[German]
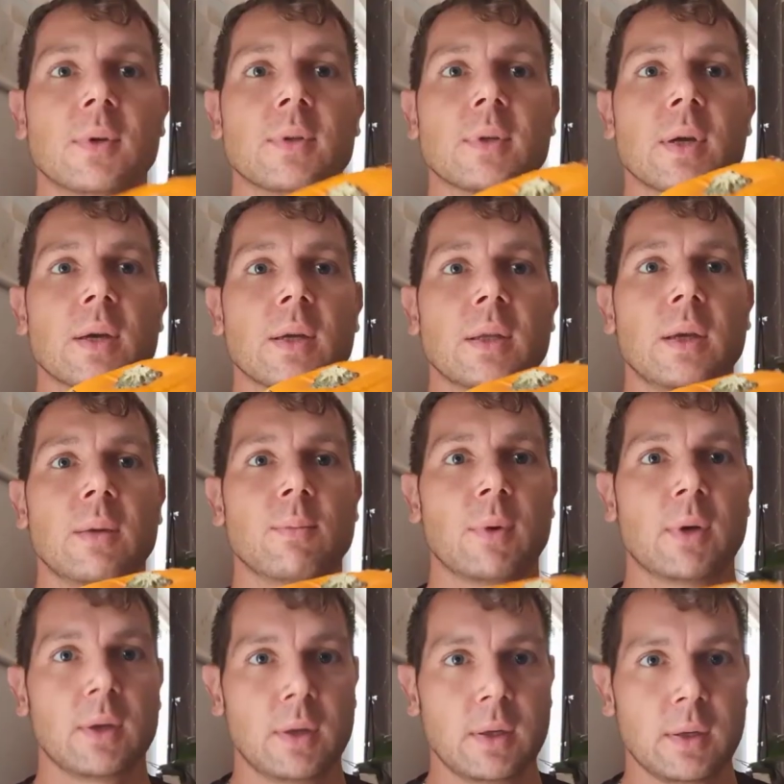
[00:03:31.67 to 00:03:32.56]
gesagt, eben
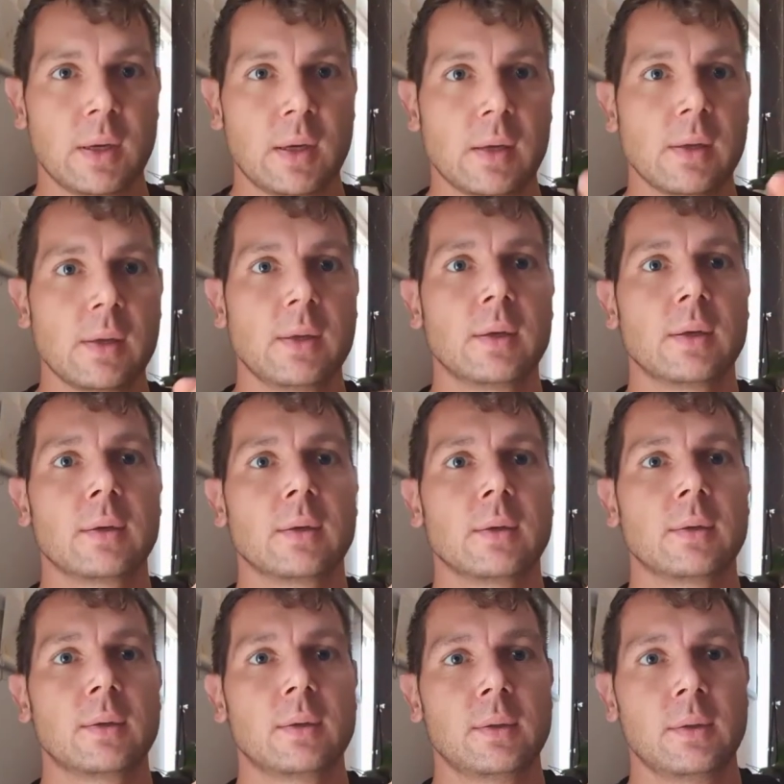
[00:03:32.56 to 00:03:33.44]
mal den Deckel
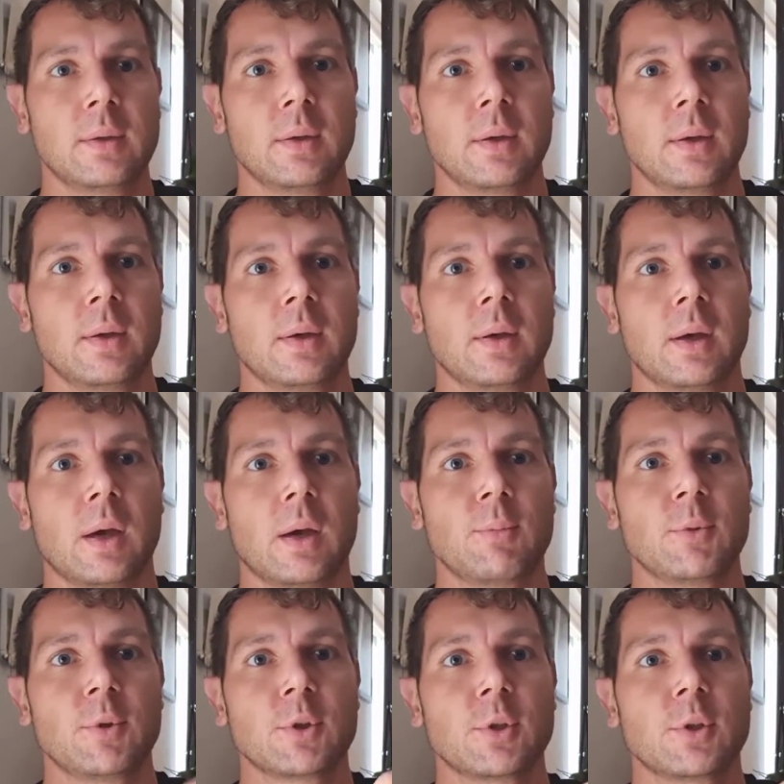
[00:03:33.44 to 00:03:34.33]
hier
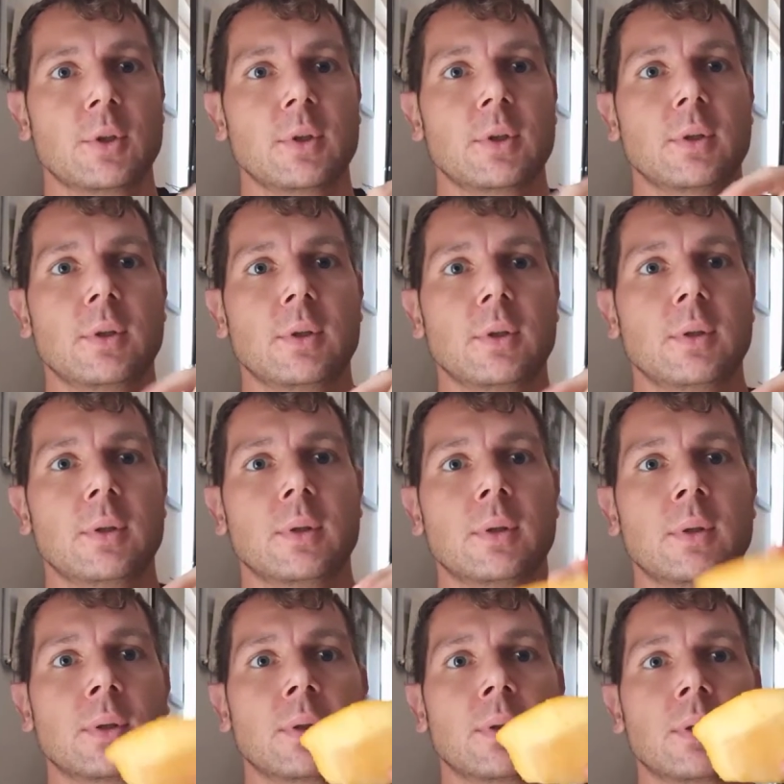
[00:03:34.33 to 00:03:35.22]

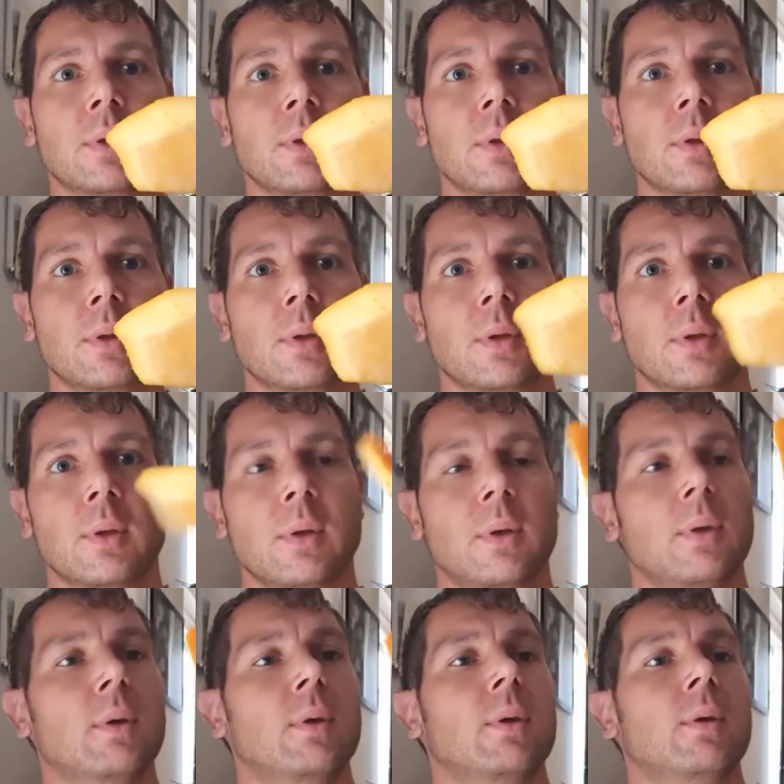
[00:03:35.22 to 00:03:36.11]
abgeschnitten,
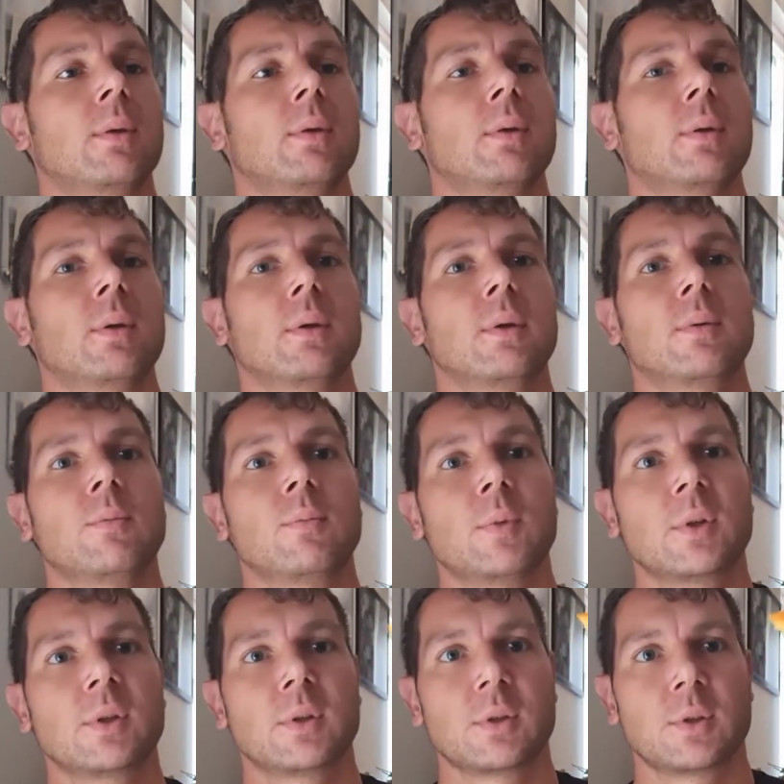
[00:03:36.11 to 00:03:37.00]
ne,
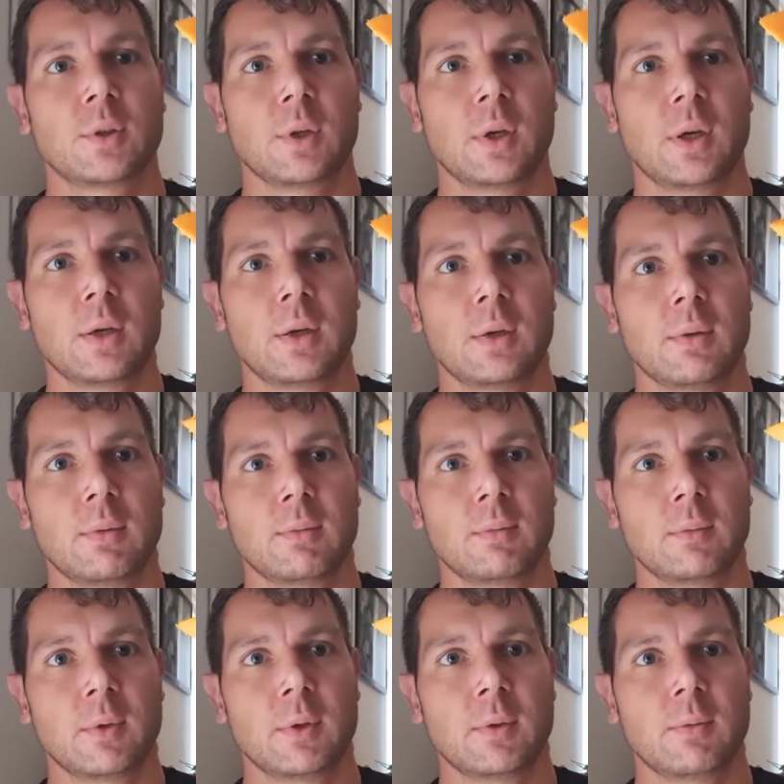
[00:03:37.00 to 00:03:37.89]
mit schräg,
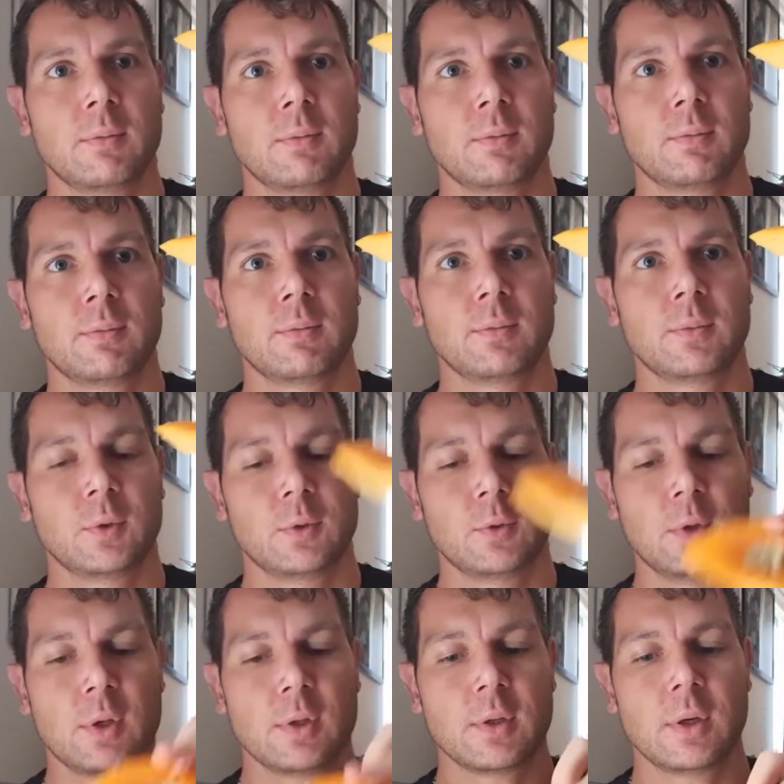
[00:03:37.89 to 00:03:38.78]
ne,
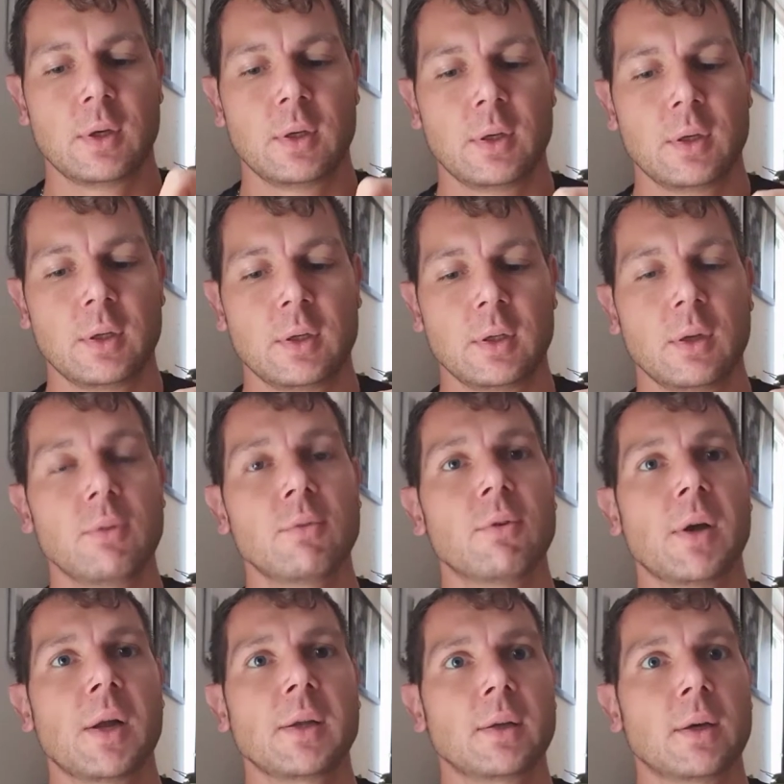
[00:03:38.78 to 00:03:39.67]
so dass er hier nicht
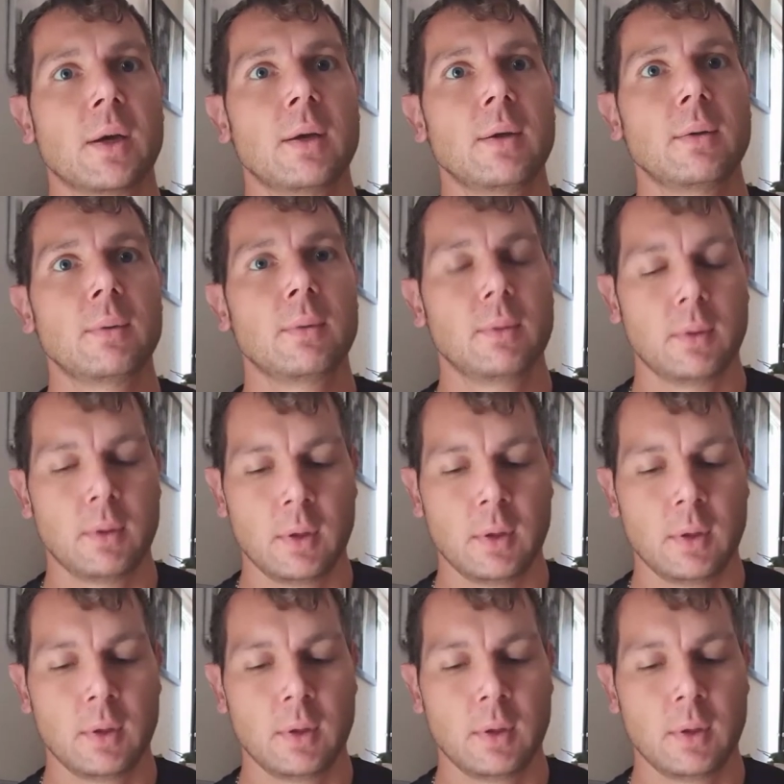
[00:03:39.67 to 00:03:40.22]
rinfallen kann.